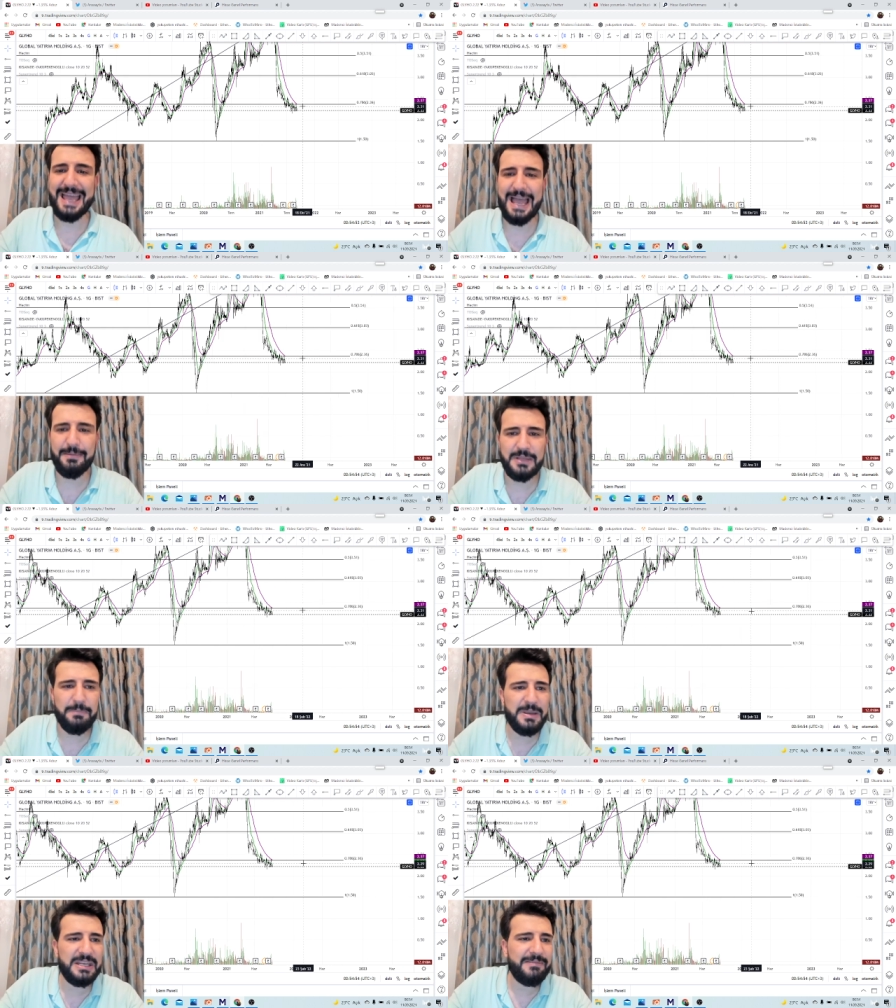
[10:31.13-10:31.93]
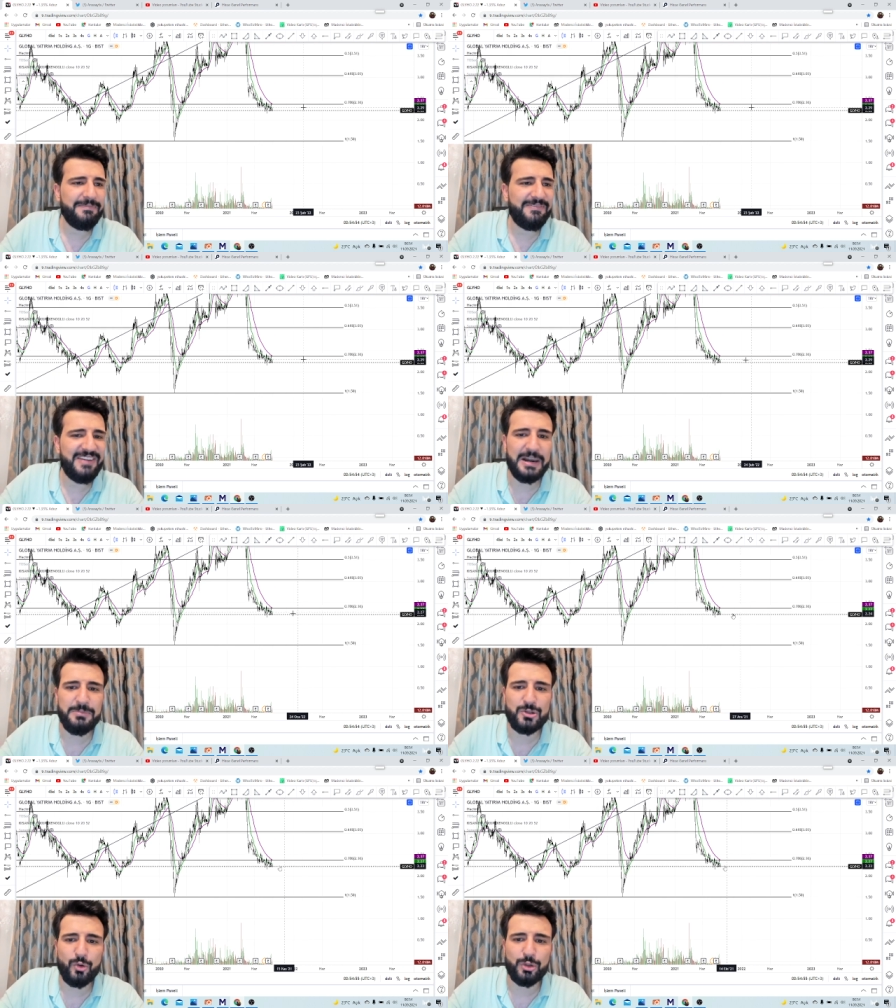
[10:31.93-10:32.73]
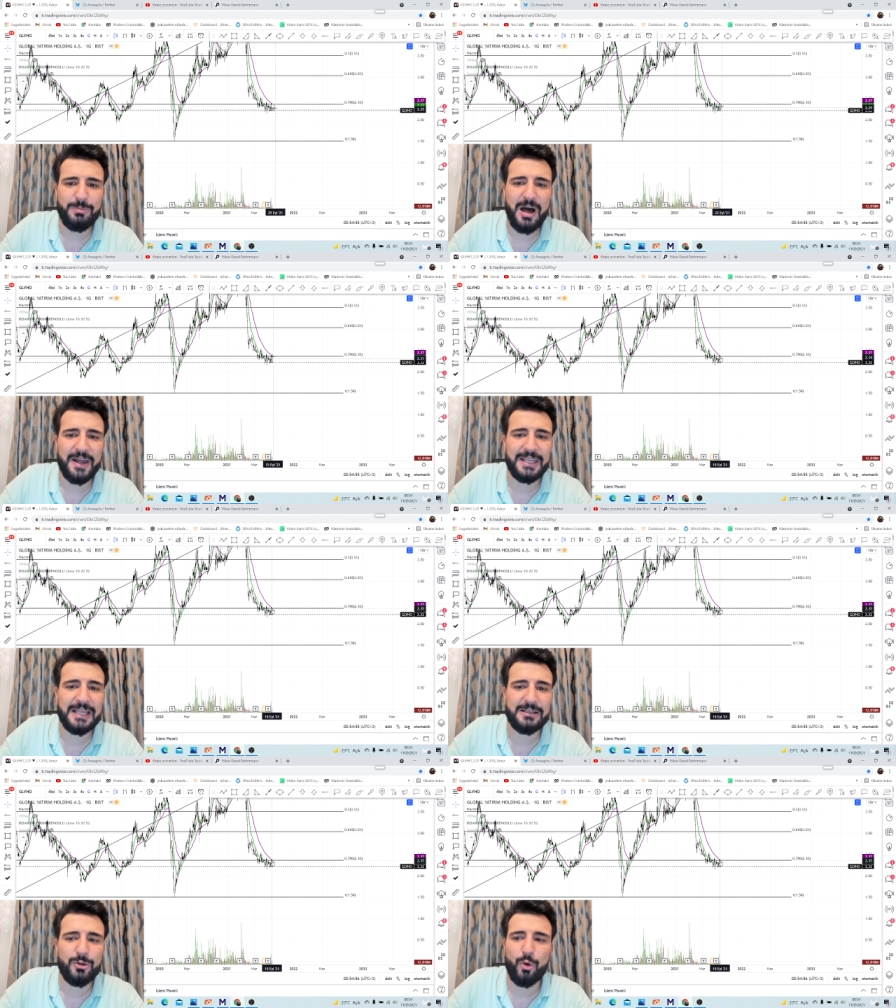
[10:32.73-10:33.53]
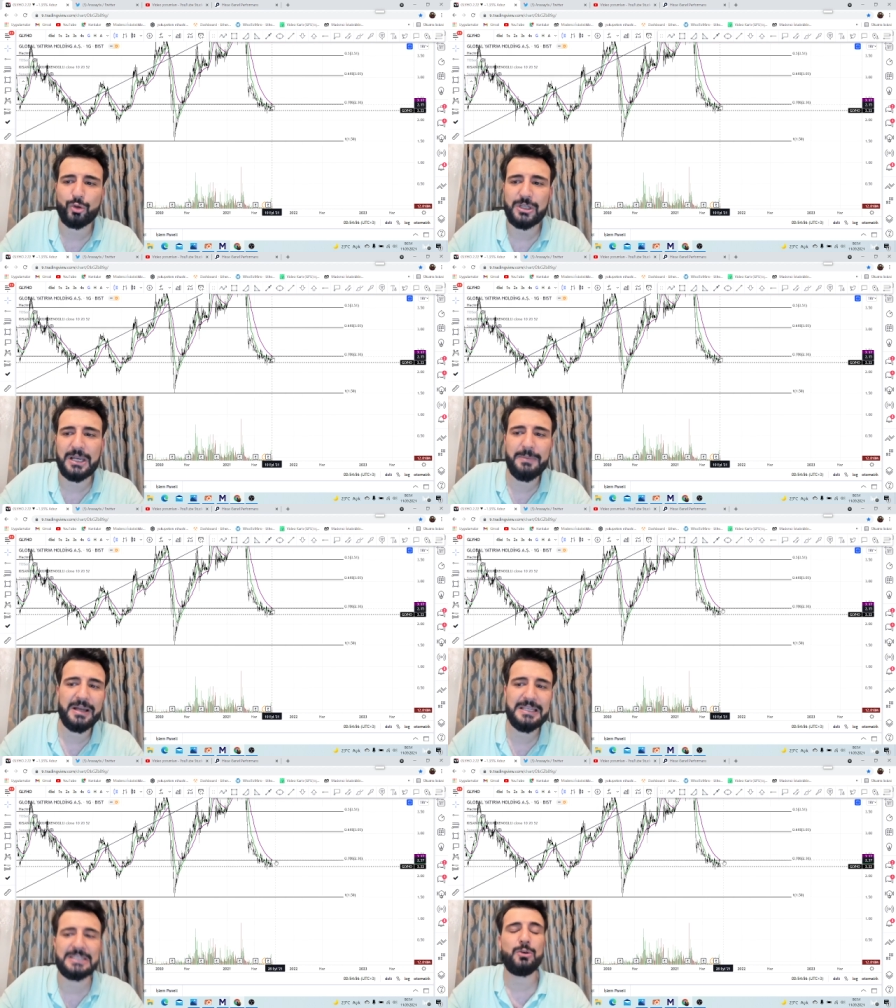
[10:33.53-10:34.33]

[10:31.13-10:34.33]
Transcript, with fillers: Hem de benim vermiş olduğum hareketli ortalama